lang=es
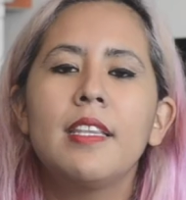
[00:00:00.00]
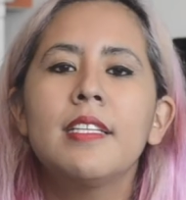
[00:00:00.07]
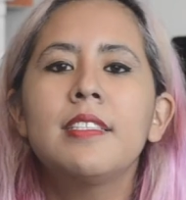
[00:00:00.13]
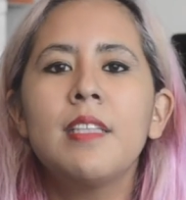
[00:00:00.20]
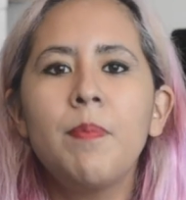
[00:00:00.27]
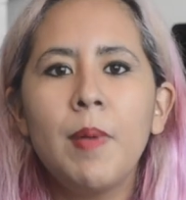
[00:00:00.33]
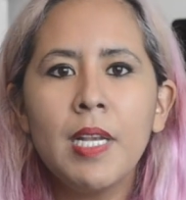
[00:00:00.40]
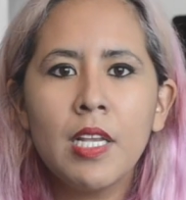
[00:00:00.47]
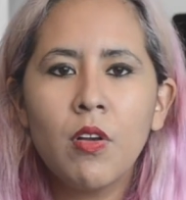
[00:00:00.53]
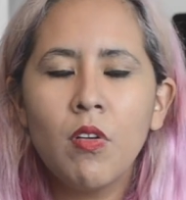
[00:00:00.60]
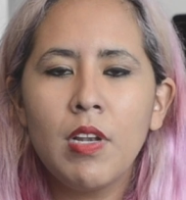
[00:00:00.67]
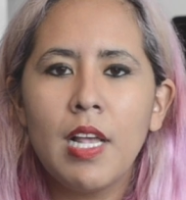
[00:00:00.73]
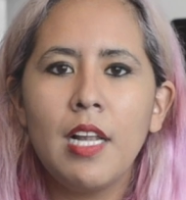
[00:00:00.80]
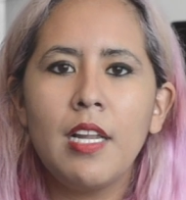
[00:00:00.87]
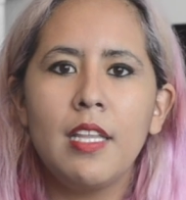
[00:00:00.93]
En esta
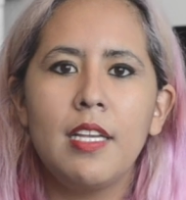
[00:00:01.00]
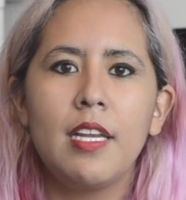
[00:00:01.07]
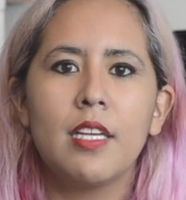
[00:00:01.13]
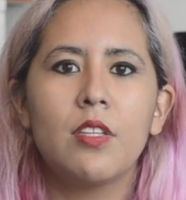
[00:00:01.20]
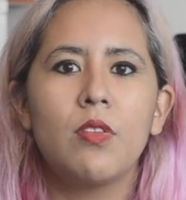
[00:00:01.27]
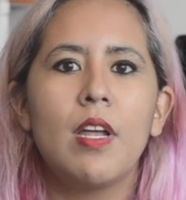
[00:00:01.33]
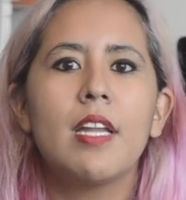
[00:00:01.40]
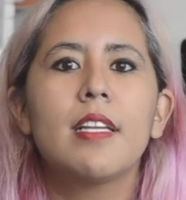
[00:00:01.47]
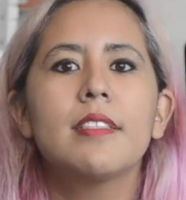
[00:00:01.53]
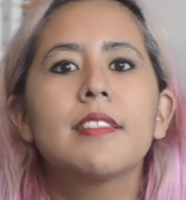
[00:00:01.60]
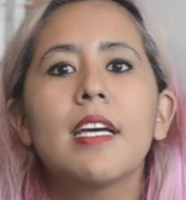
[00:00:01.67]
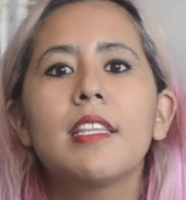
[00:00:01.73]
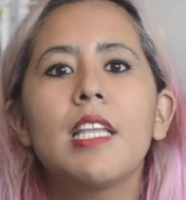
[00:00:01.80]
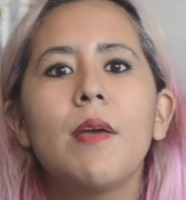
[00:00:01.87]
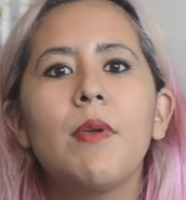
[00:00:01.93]
película, la directora
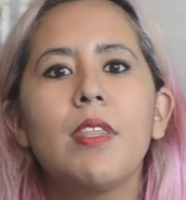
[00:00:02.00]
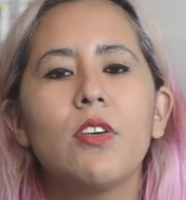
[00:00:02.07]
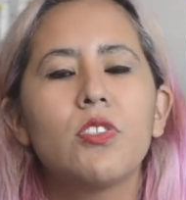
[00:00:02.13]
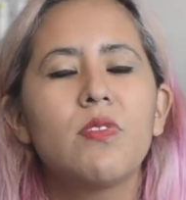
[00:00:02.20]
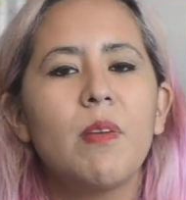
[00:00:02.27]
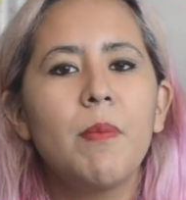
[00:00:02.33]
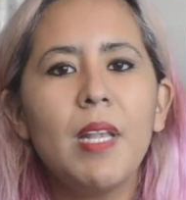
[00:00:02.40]
rescata videos